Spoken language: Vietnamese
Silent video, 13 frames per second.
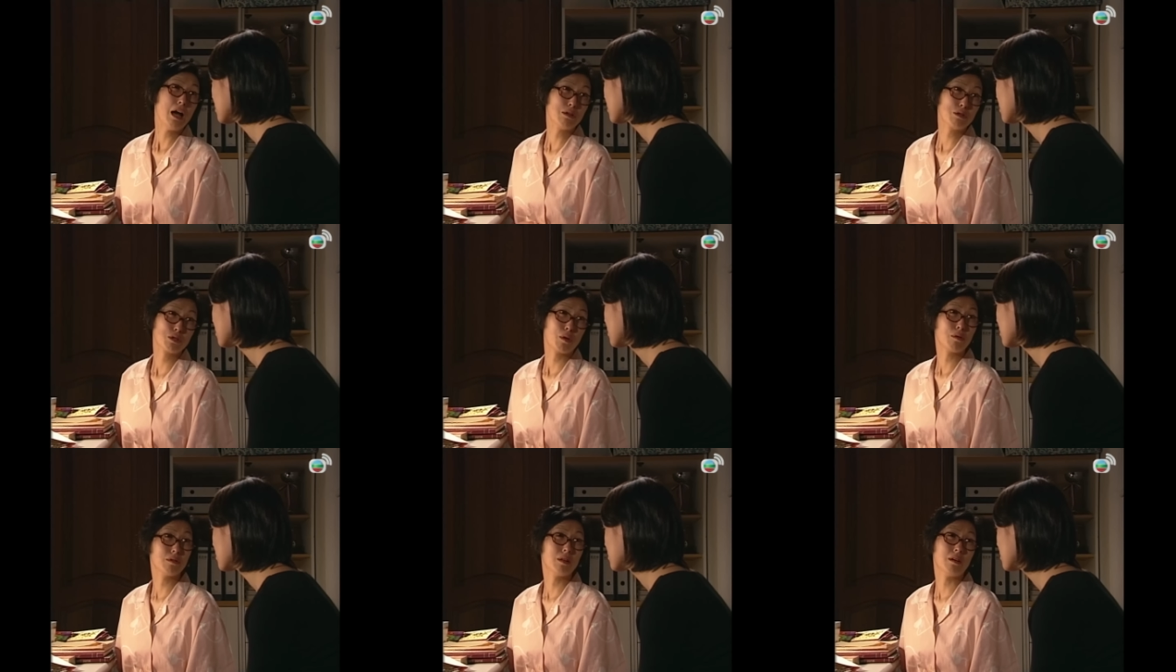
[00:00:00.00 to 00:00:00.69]

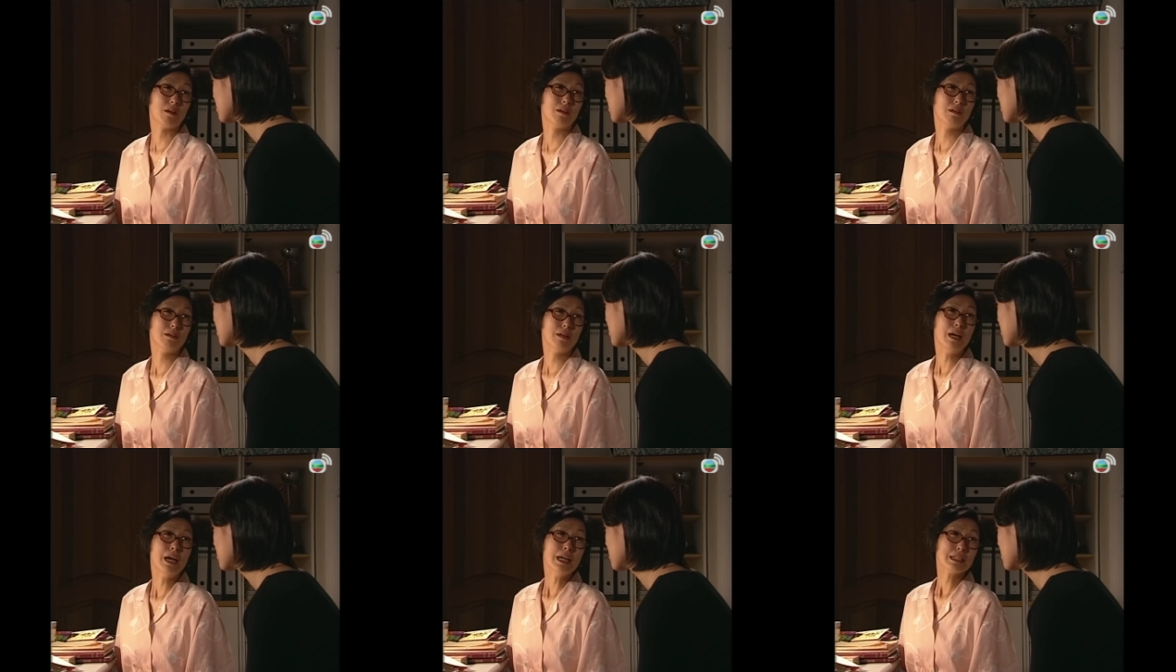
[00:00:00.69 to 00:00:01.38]
Huệ hả
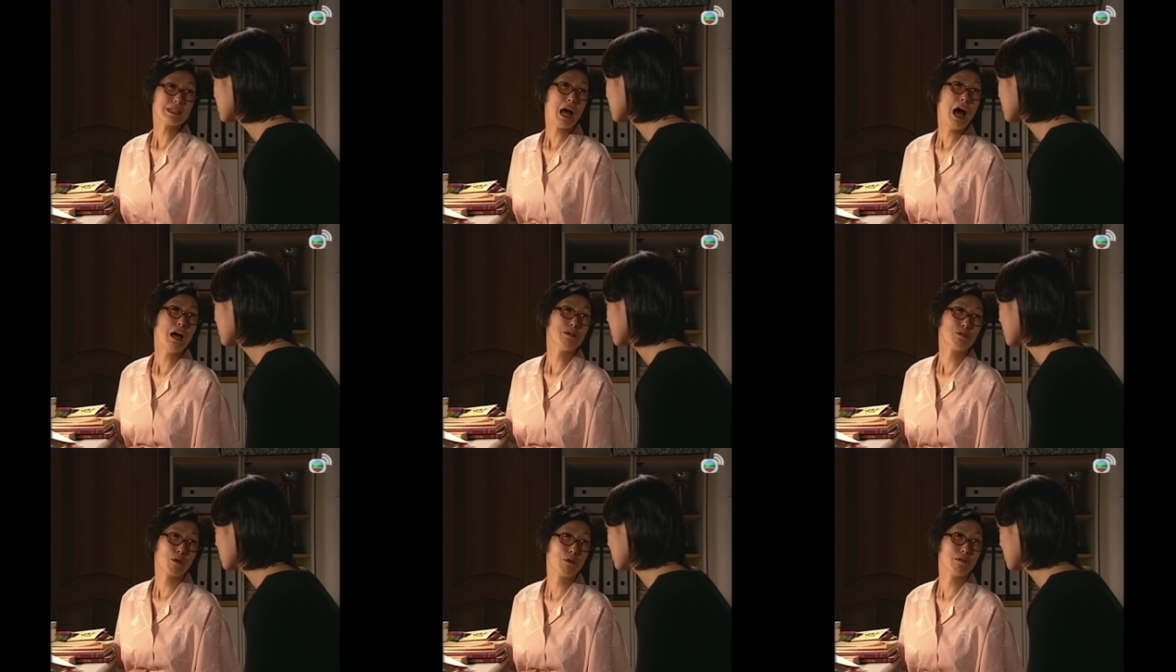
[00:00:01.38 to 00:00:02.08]
Chị
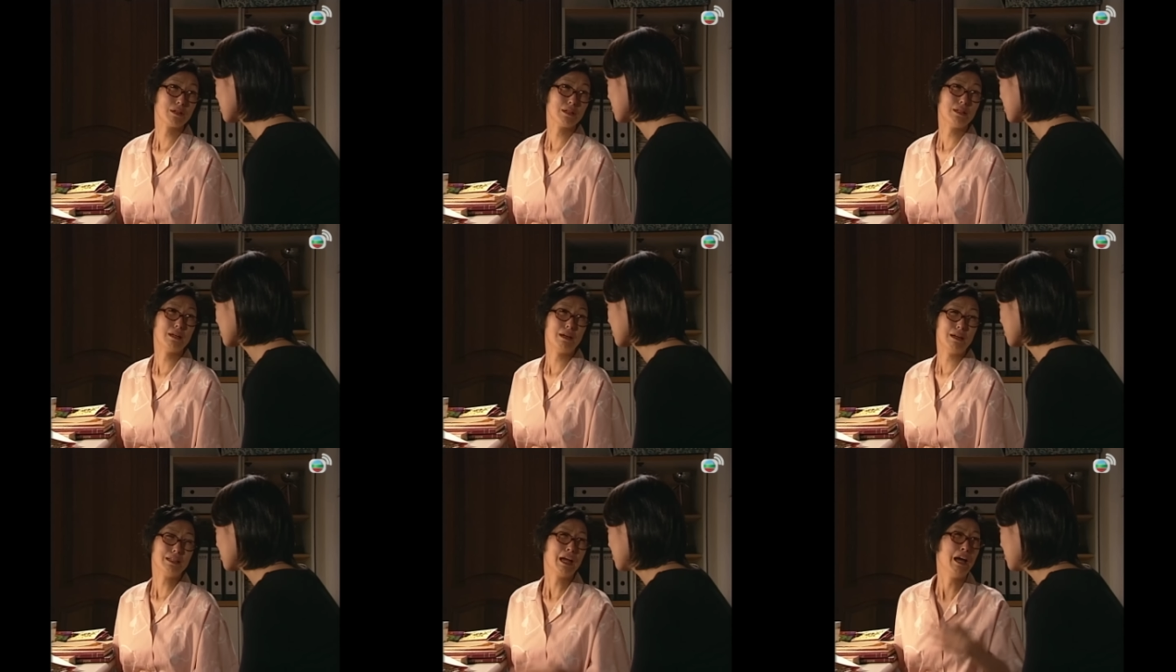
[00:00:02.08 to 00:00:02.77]
đã 30 tuổi
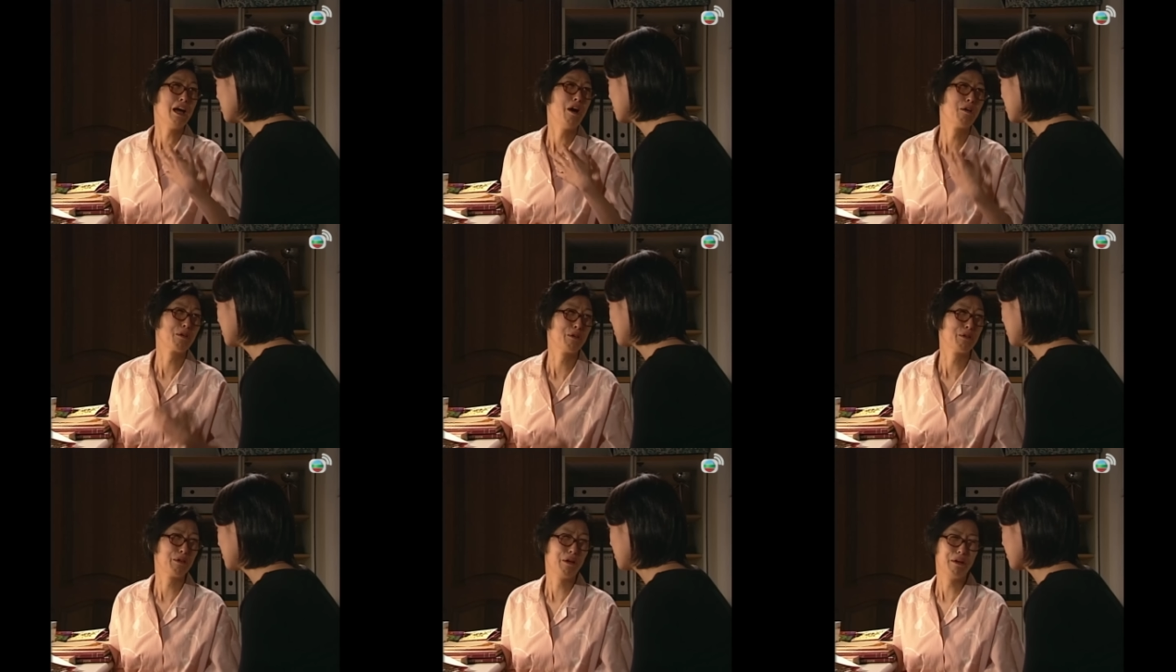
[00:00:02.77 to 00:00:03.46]
rồi
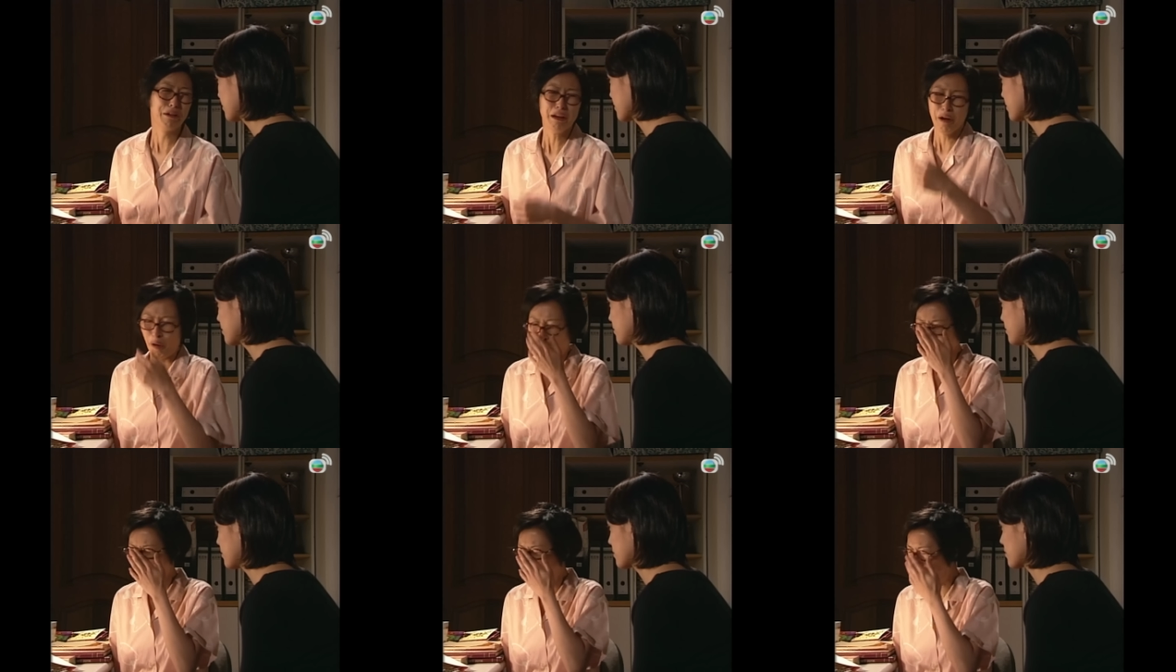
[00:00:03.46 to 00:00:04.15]
30
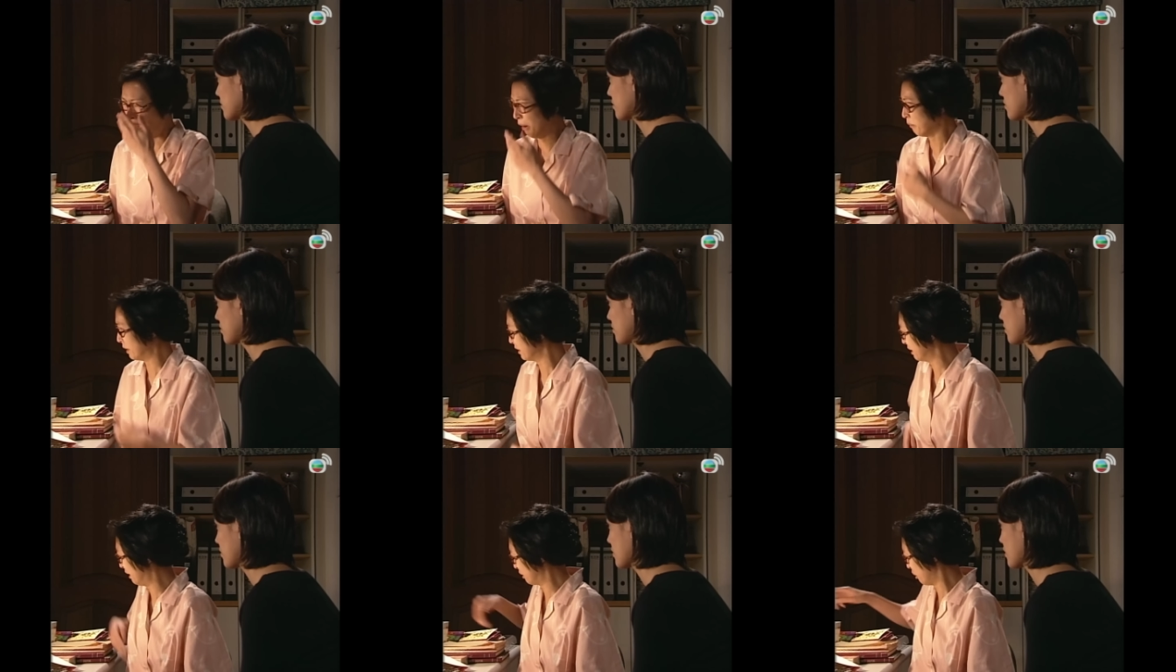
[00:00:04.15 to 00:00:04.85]
tuổi đó
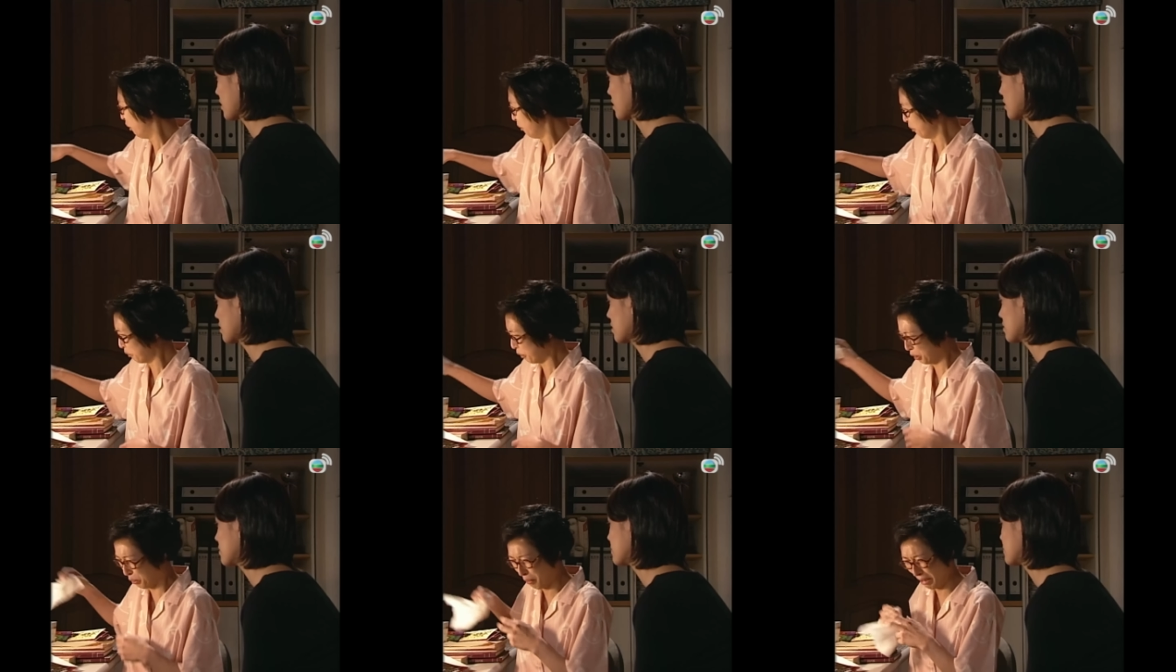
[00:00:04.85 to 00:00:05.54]
Em coi tướng của chị đi